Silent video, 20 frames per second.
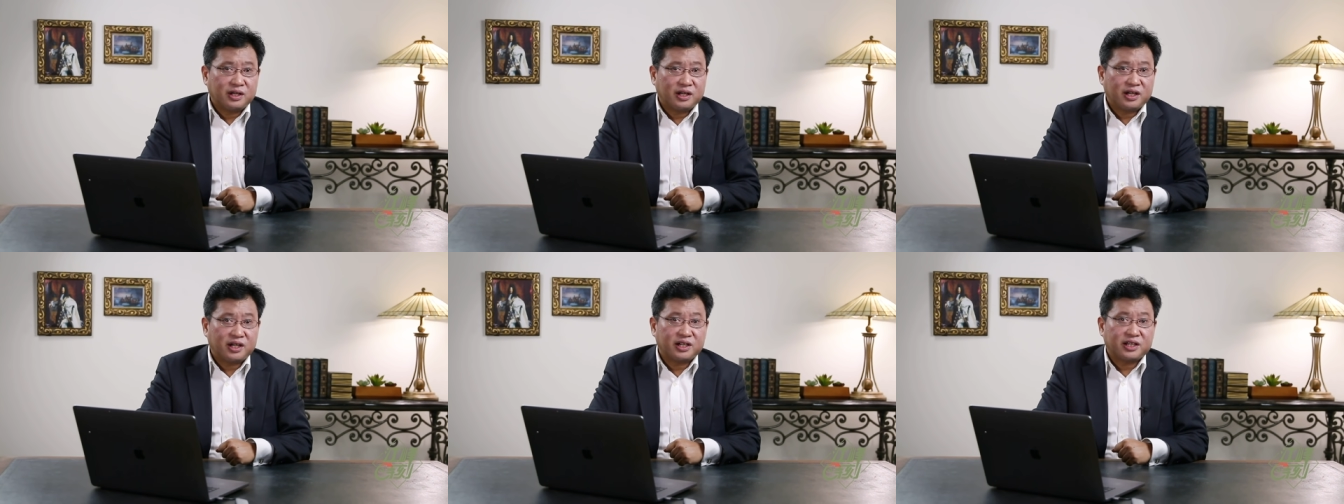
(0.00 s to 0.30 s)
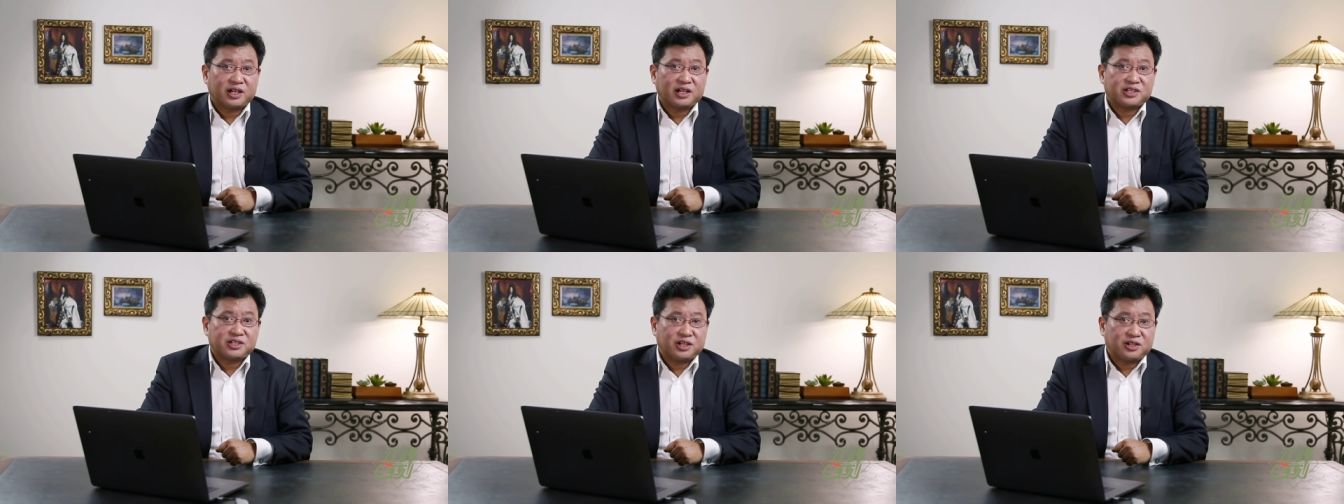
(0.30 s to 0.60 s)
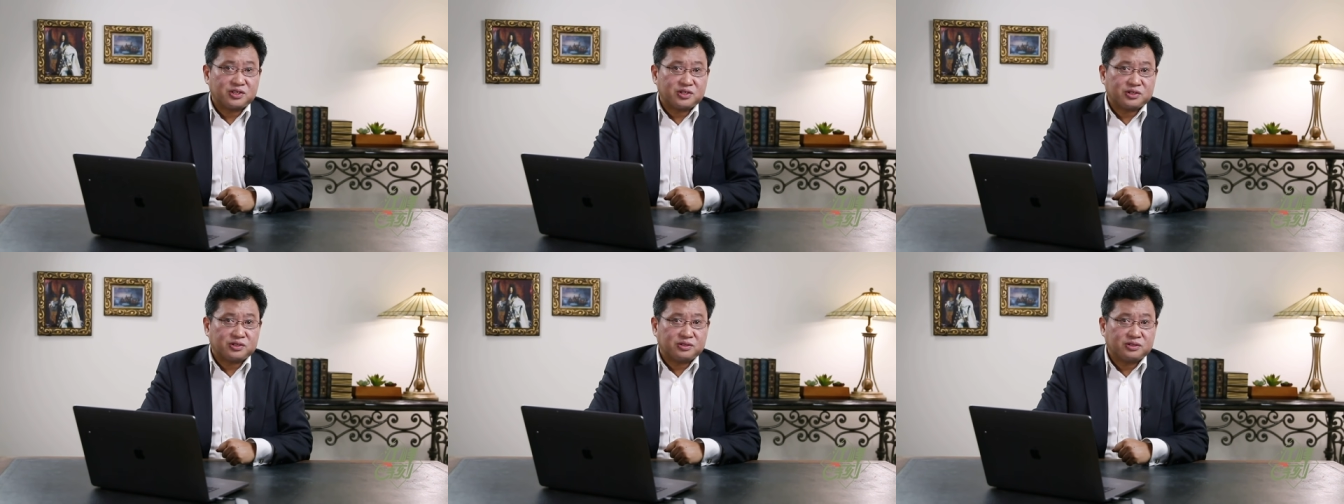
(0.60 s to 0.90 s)
喝点
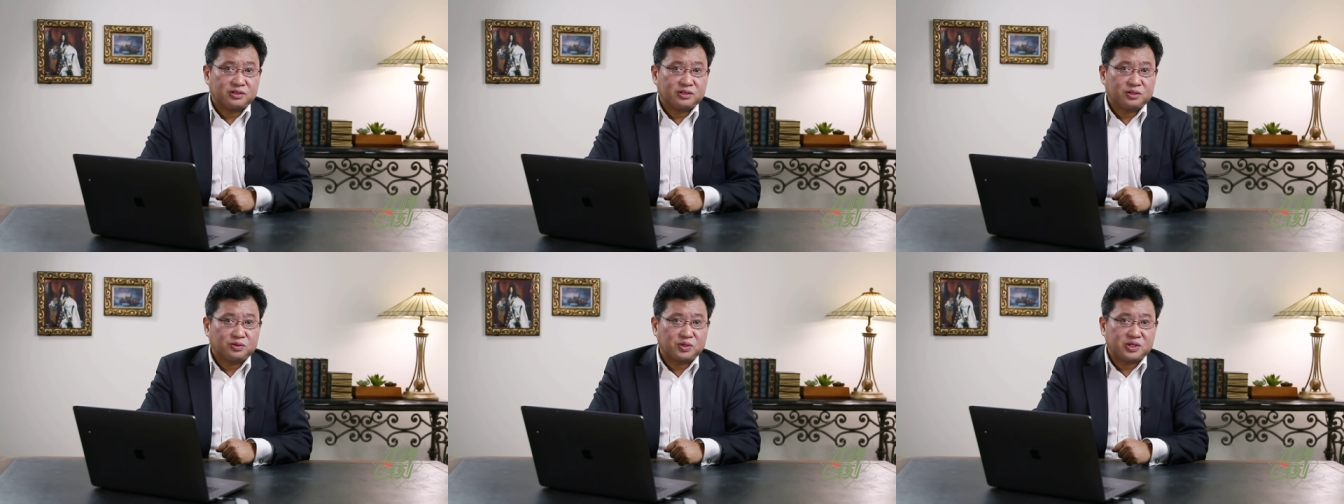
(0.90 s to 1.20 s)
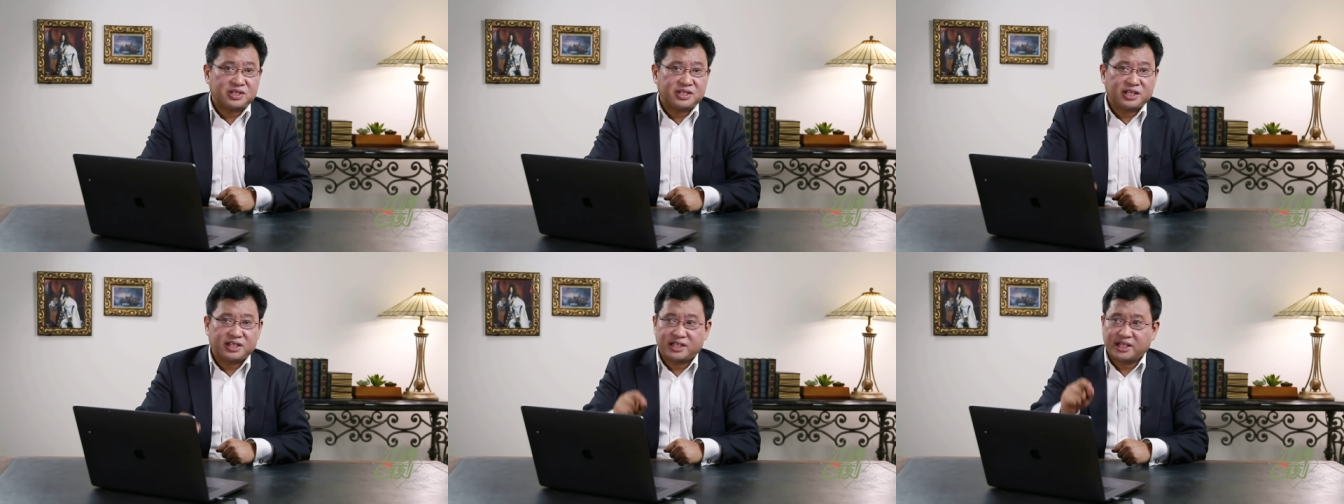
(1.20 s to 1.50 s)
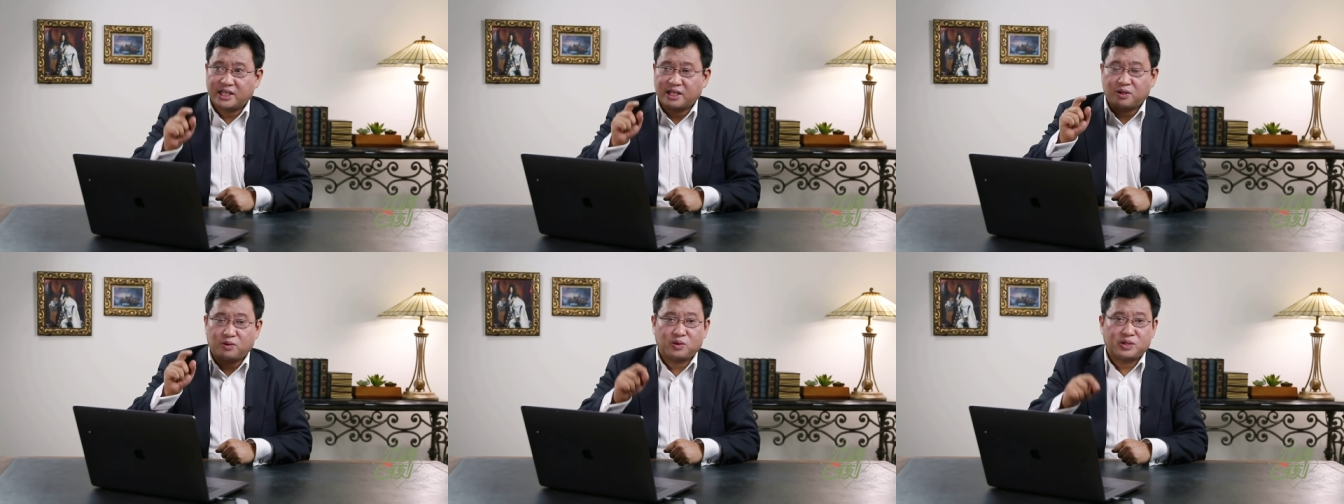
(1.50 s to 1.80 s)
小酒，对现
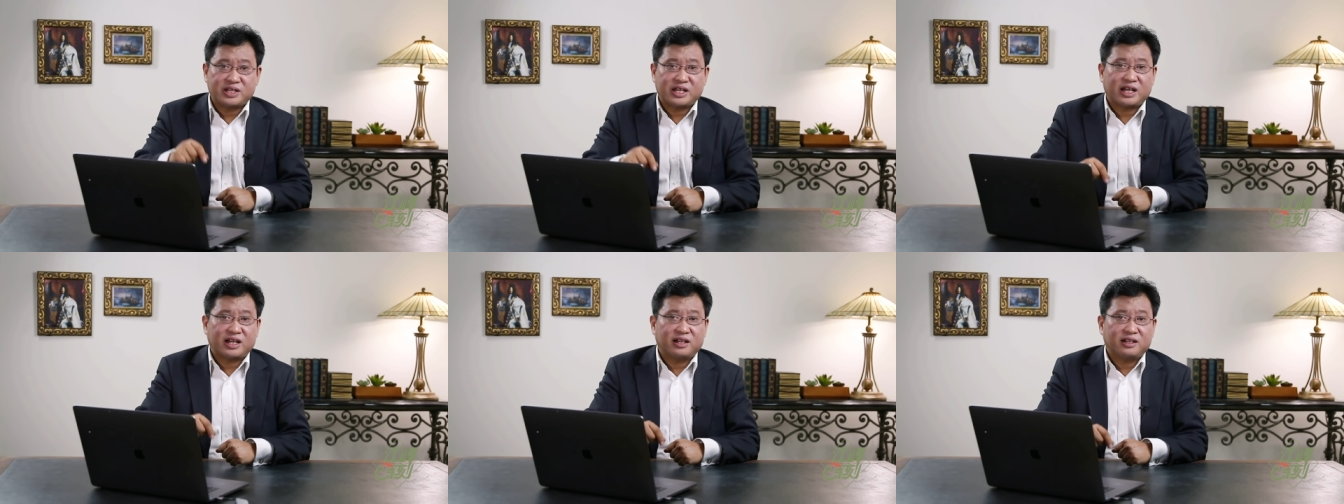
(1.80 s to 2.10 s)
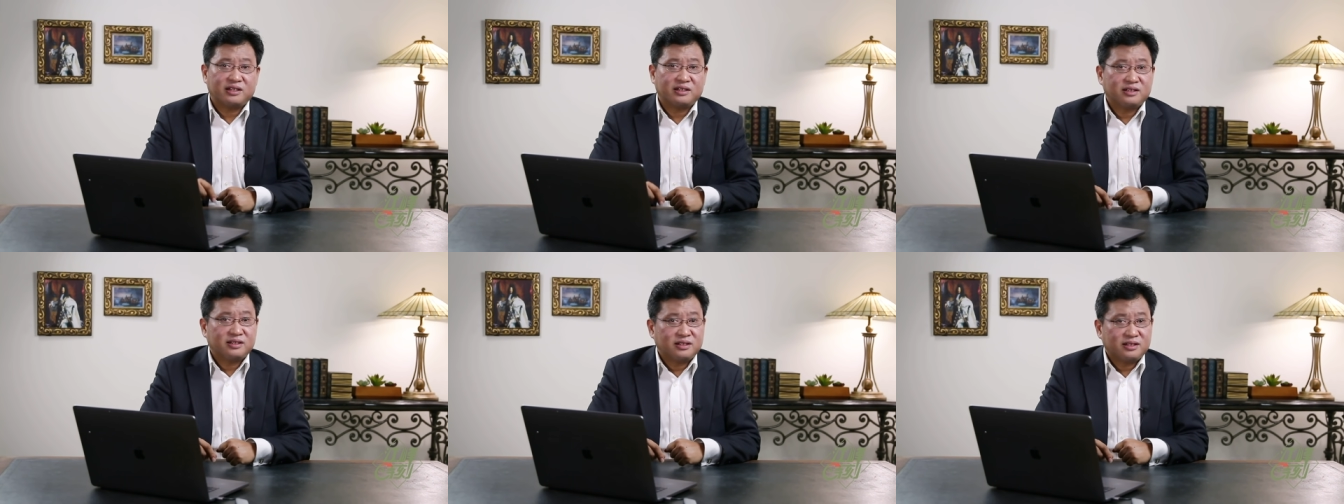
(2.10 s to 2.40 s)
在的国家